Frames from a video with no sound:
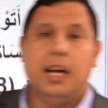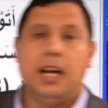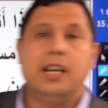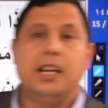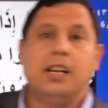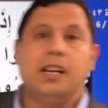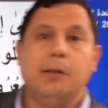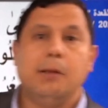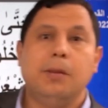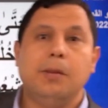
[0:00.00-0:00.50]

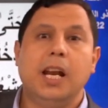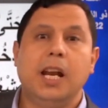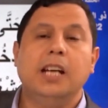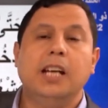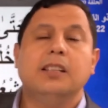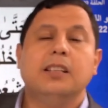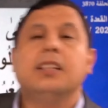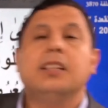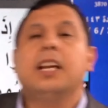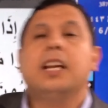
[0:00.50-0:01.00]
über eine
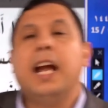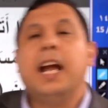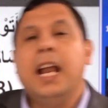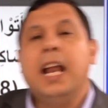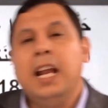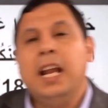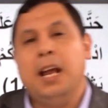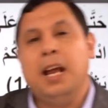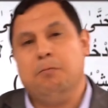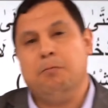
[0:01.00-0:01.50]

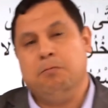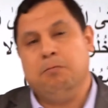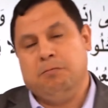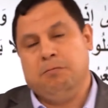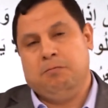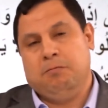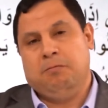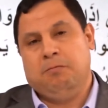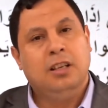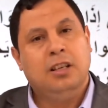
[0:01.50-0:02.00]
wissenschaftliche
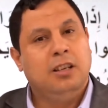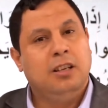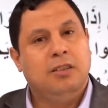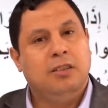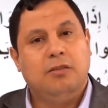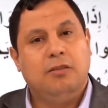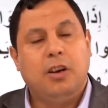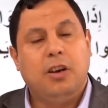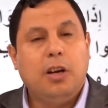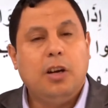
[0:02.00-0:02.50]
Tatsache,
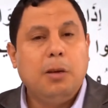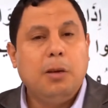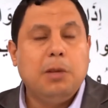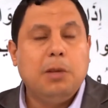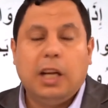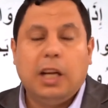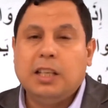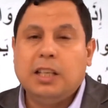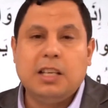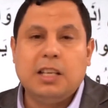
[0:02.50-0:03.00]
die der
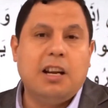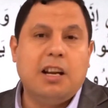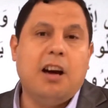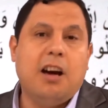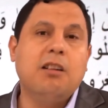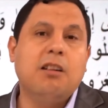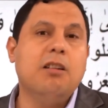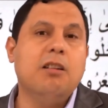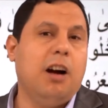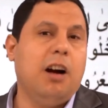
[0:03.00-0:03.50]
Prophet vor
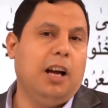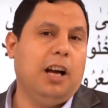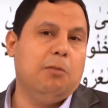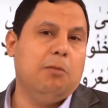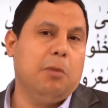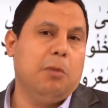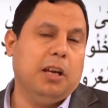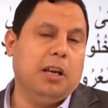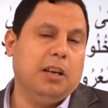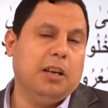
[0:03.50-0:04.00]
Leitz
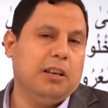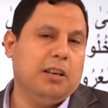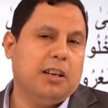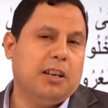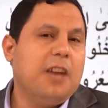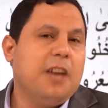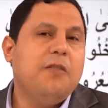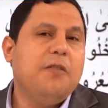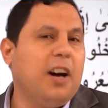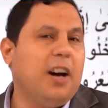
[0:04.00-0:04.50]
400 Jahren
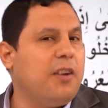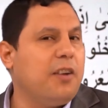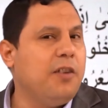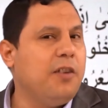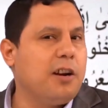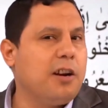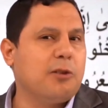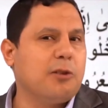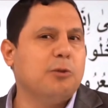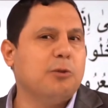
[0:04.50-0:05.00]
kannte,
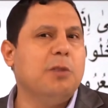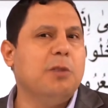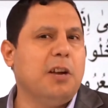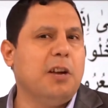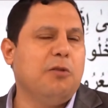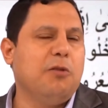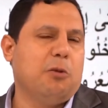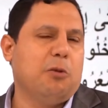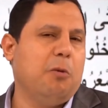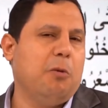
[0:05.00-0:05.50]
dass
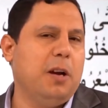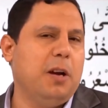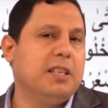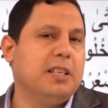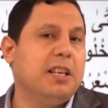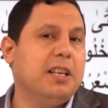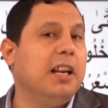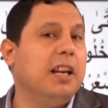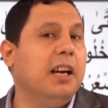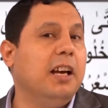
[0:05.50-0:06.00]
dies eine
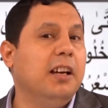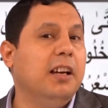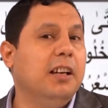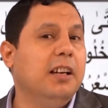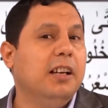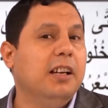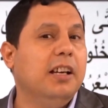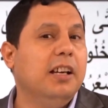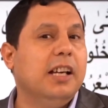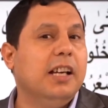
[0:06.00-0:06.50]
Offenbarung
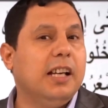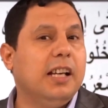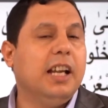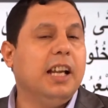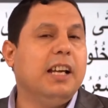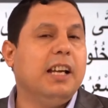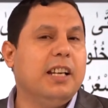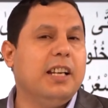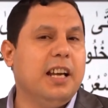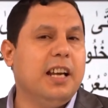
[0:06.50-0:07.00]
von
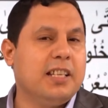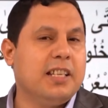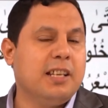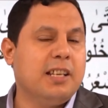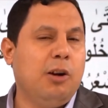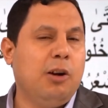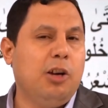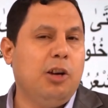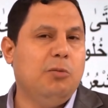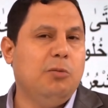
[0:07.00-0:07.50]
Allah, dem
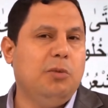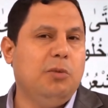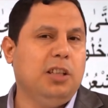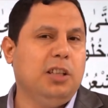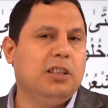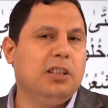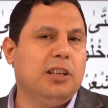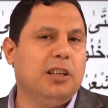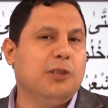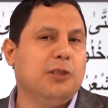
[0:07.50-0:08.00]
Erhabenen,
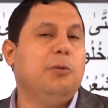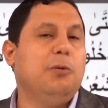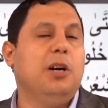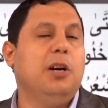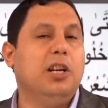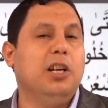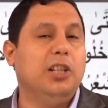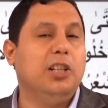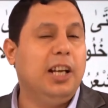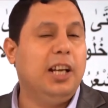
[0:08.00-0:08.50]
ist
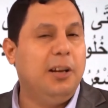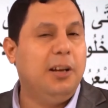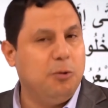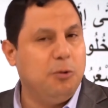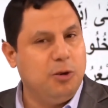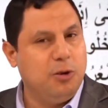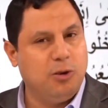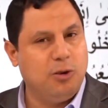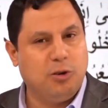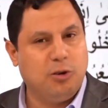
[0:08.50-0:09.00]
und dass es der
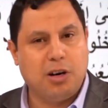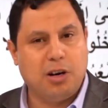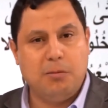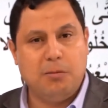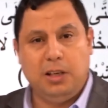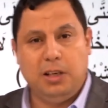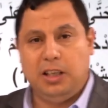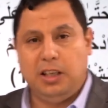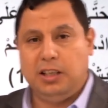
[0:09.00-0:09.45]
Koran von